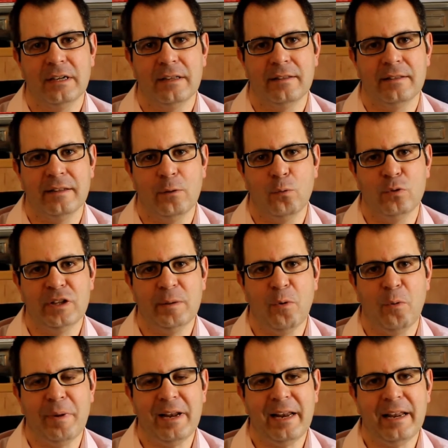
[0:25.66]
del
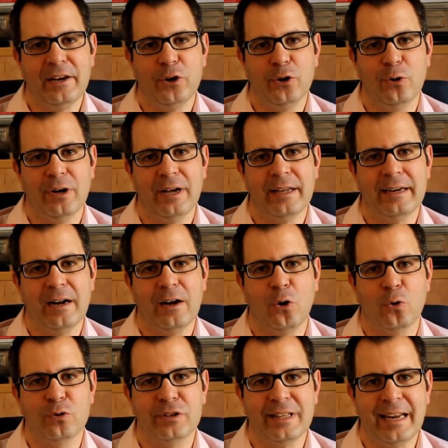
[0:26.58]
último milenio en el
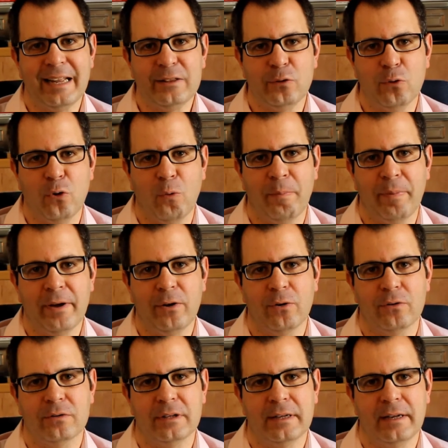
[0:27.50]
continente
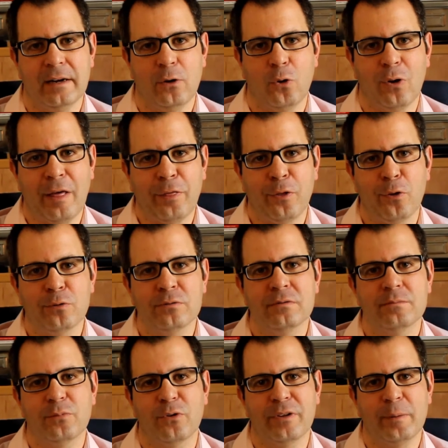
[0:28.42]
europeo. El
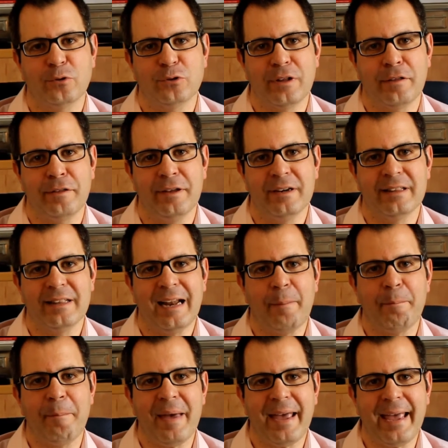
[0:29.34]
corazón, podemos decir, de
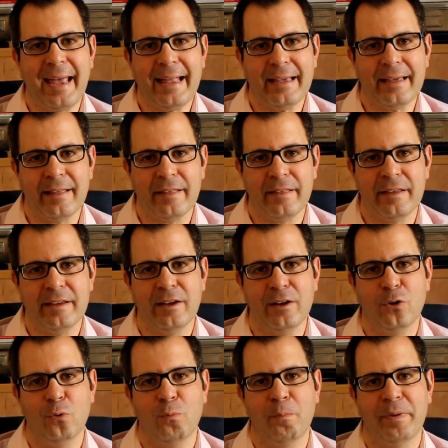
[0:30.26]
la pequeña edad de
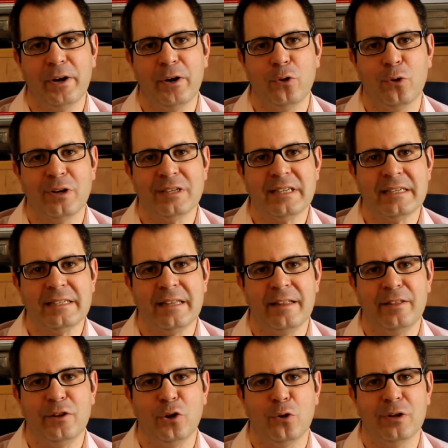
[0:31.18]
hielo, un periodo que se
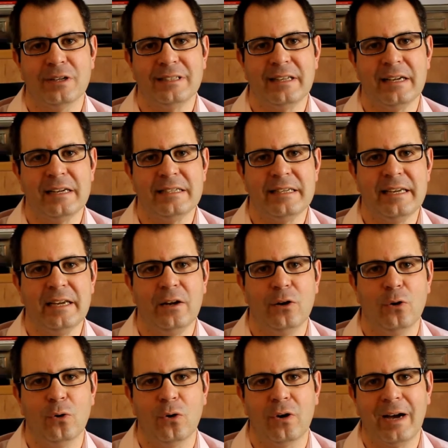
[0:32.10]
extendió desde el
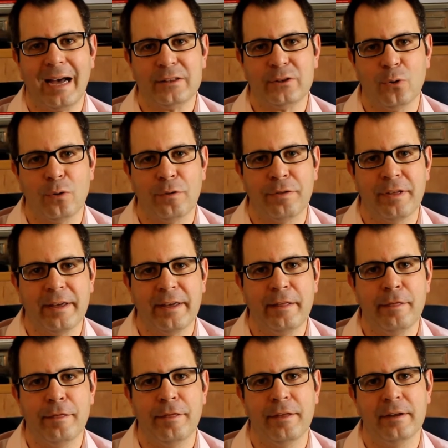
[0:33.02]
siglo
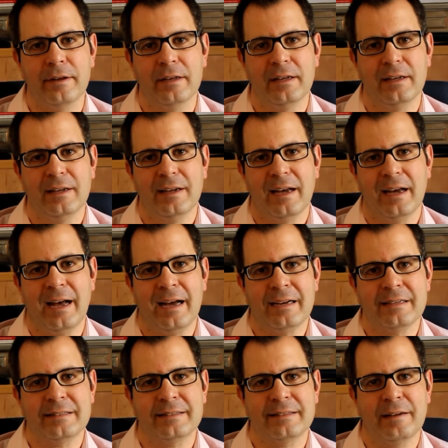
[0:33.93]
XIV-XV
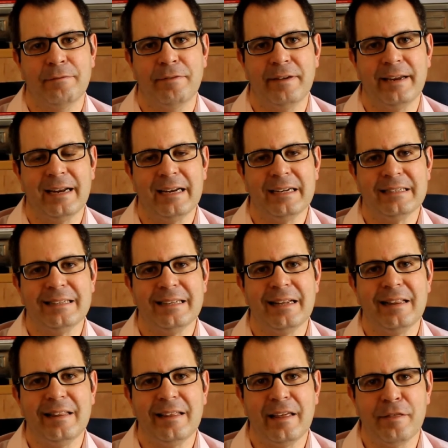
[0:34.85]
hasta finales
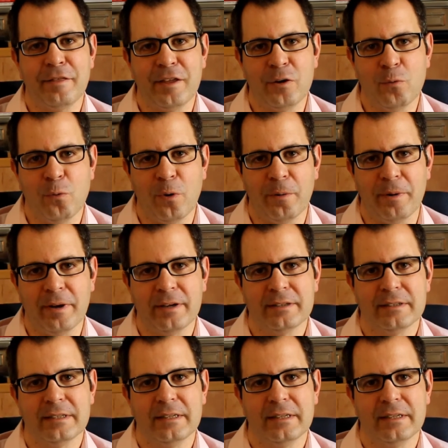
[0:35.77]
del XIX.